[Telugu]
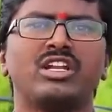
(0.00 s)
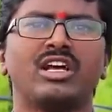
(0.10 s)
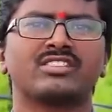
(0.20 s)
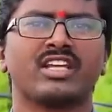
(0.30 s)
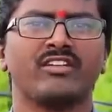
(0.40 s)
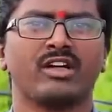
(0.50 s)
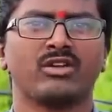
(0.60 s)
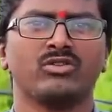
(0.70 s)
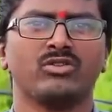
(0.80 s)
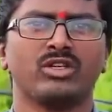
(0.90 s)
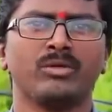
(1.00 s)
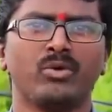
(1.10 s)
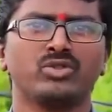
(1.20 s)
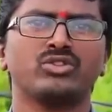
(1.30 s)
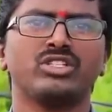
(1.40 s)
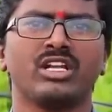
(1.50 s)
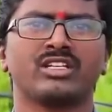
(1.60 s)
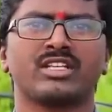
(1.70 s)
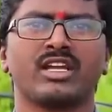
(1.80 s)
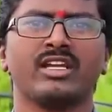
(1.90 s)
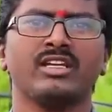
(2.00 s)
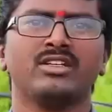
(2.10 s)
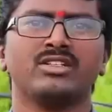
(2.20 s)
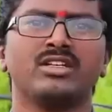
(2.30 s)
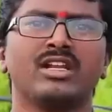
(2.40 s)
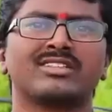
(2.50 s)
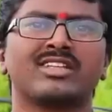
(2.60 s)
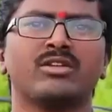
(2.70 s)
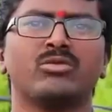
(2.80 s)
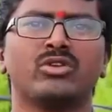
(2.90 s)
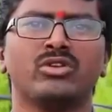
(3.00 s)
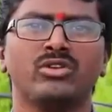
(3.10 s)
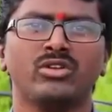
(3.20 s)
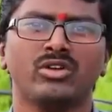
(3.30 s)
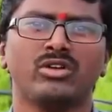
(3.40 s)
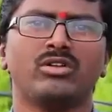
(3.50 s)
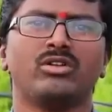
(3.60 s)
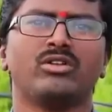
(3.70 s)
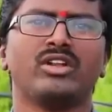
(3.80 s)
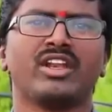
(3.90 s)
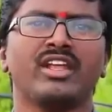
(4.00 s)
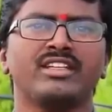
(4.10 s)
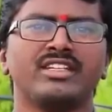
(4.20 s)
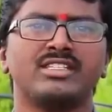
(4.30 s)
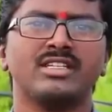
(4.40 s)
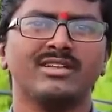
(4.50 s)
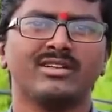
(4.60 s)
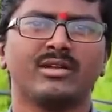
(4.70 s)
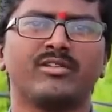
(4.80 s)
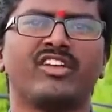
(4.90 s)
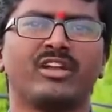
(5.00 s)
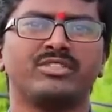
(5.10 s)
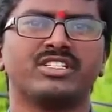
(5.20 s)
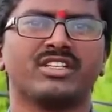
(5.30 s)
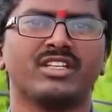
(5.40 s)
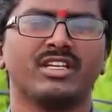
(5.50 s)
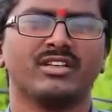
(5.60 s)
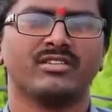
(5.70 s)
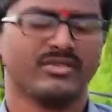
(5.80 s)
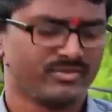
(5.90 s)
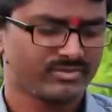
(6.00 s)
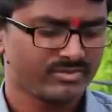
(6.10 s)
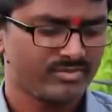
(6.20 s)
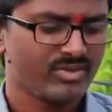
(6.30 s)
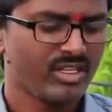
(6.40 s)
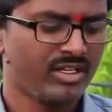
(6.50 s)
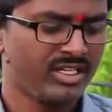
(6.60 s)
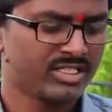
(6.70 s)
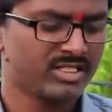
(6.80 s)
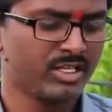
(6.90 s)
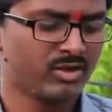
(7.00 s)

జిల్లా స్థాయి వాళ్ళు ఈ పోస్టు జిల్లా స్థాయి జిల్లా స్థాయి బోర్డు నిర్ణయం చేసి ఫిలప్ చేస్తుంది నెక్స్ట్